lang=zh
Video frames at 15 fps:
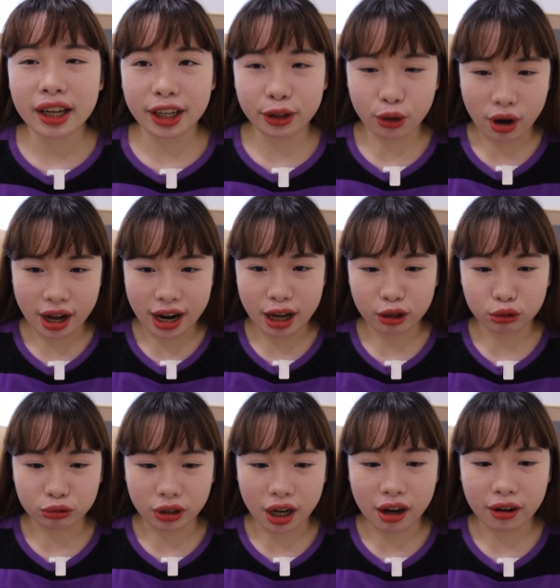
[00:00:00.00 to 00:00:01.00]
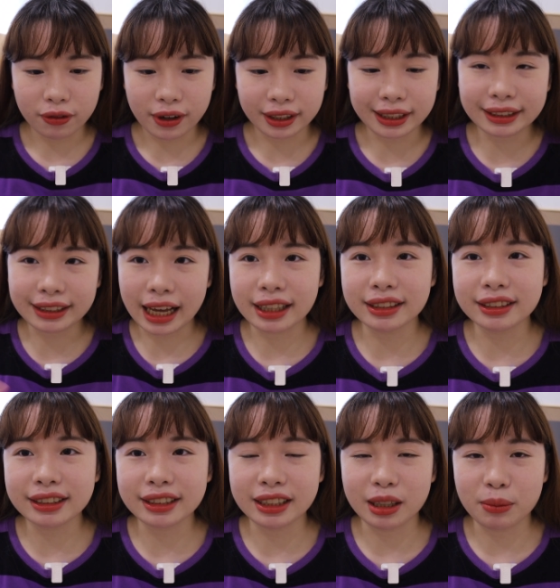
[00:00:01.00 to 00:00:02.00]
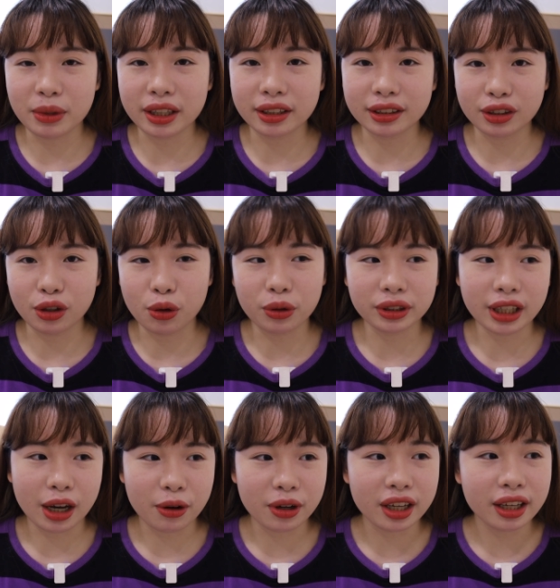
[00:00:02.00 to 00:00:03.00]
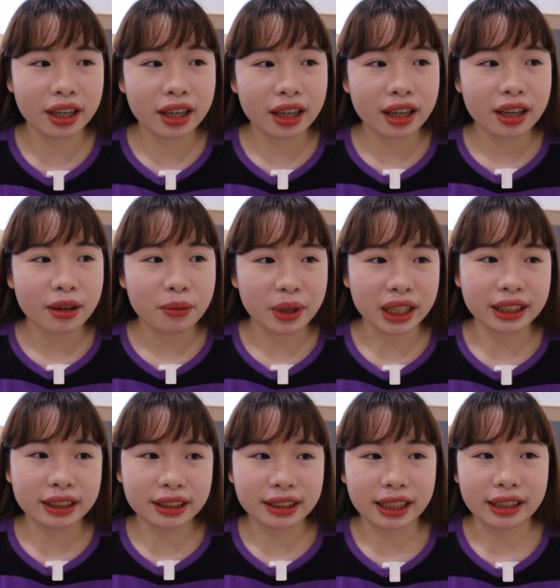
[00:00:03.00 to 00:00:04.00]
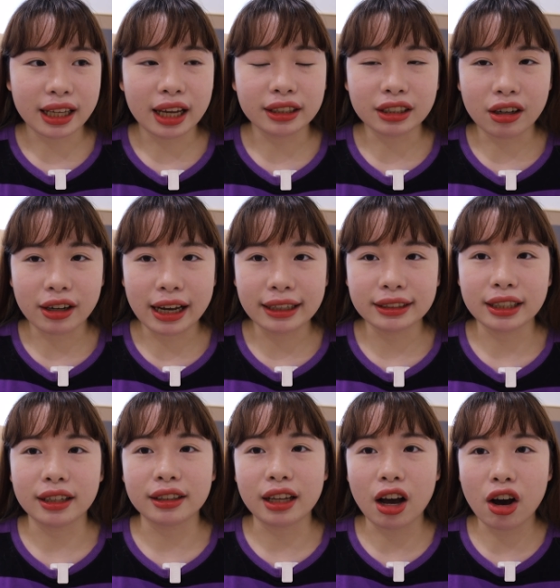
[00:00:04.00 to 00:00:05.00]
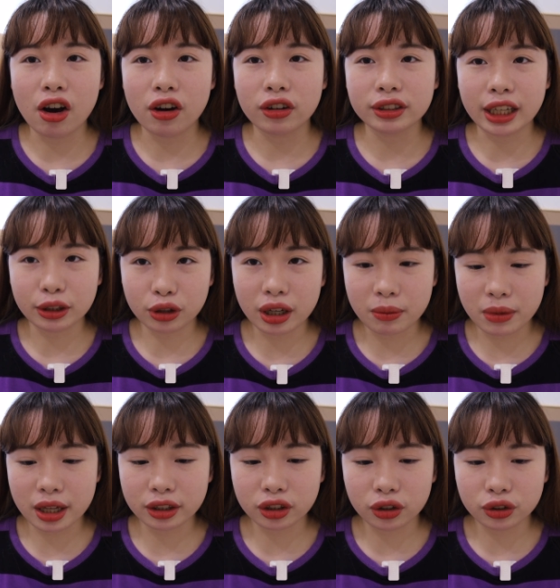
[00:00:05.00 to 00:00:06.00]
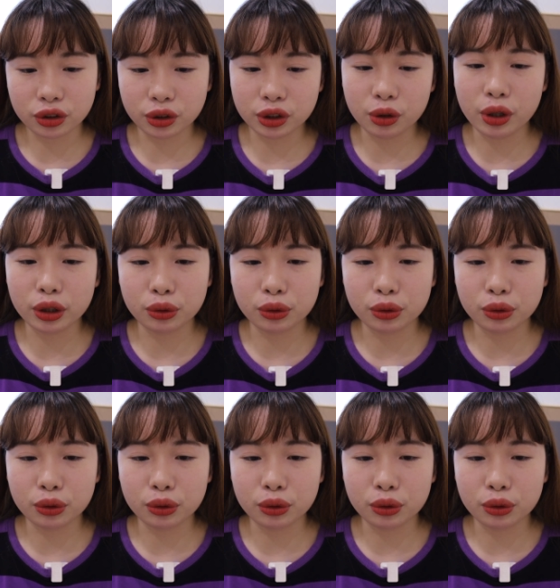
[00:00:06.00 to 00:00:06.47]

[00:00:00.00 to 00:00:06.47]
一坨阿拉古，然后放在宅日记里面的时候，我才会变成是简单的小开箱。然后彩妆影片之后就是会